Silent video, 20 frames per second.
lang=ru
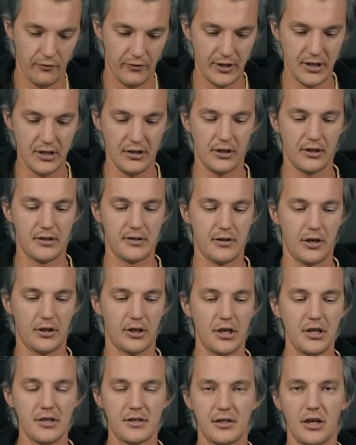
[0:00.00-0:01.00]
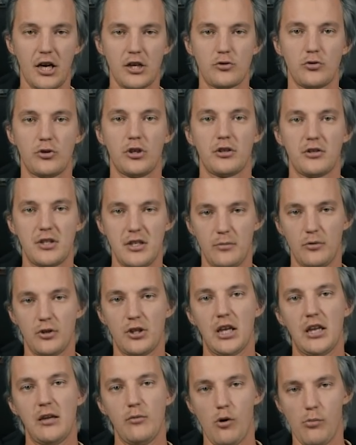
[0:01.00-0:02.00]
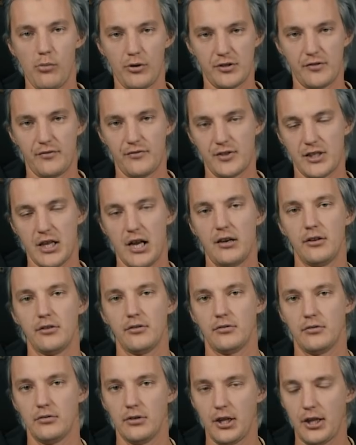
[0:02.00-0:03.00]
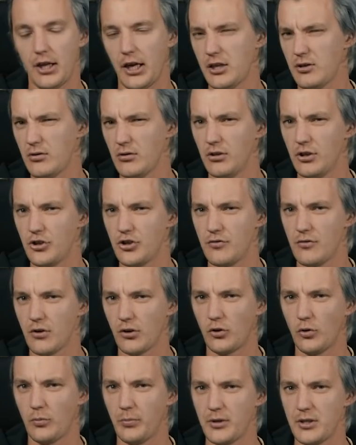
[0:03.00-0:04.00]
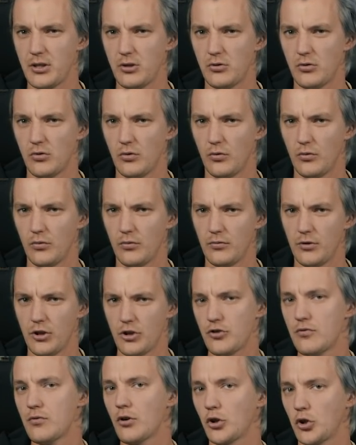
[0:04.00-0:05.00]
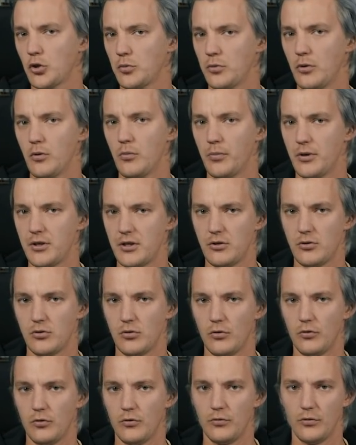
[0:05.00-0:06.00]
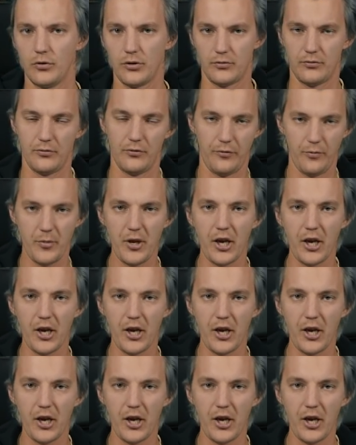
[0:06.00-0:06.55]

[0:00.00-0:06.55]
в один концерн, они сразу так, тем, таким образом встали на третью или на четвертую позицию, на четвертую, по-моему, позицию вот в